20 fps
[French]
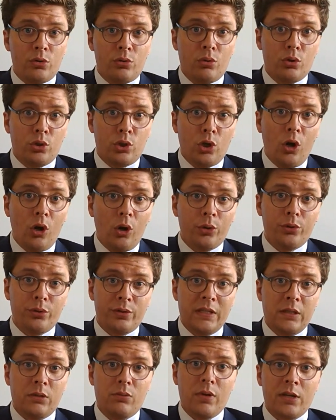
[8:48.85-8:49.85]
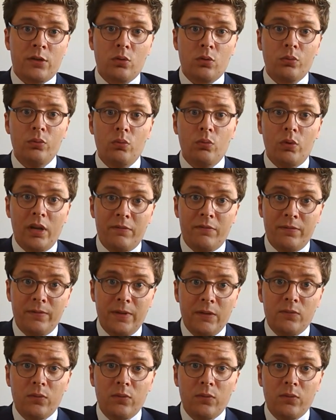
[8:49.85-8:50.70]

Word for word: Ce genre de situation, nous les mmh.